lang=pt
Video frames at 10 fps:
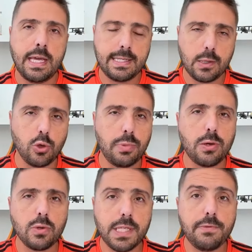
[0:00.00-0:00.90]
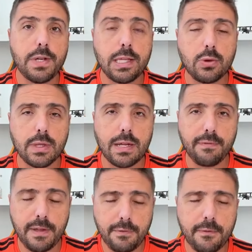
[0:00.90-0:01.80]
Esse clube, inclusive, já entrou na
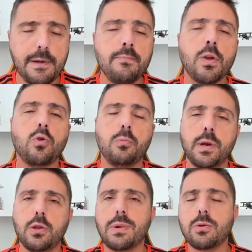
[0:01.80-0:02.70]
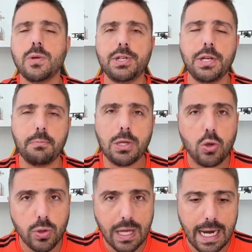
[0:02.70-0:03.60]
FIFA cobrando uma quantia
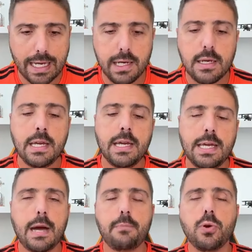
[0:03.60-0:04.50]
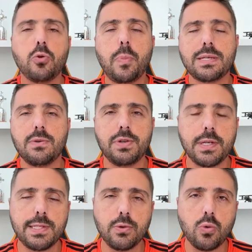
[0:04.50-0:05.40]
milionária e há a preocupação de
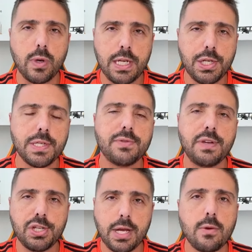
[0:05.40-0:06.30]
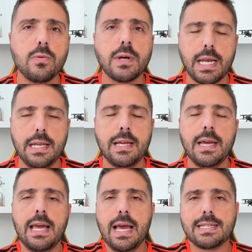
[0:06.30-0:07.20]
que, se o Corinthians fechar com o Carilli,
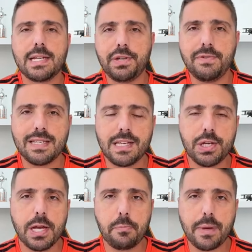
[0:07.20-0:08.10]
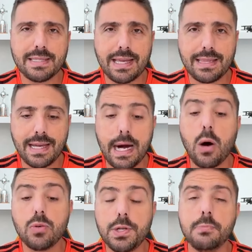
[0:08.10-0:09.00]
essa dívida seja repassada
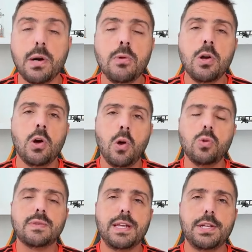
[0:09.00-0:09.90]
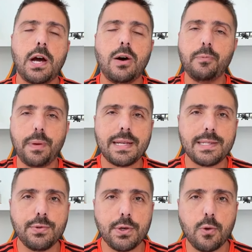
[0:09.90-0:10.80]
ao timão ou seja, a
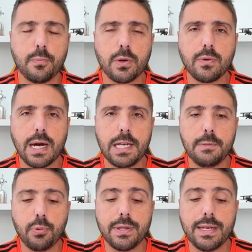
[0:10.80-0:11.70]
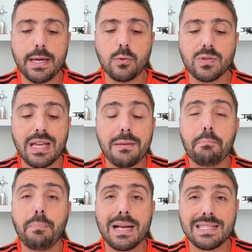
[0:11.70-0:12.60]
operação de compra do Carilli poderia custar
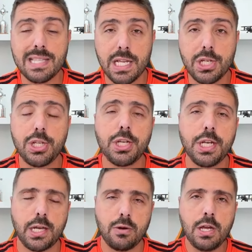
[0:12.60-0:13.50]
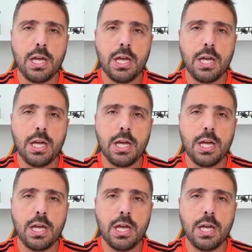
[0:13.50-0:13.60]
bastante dinheiro.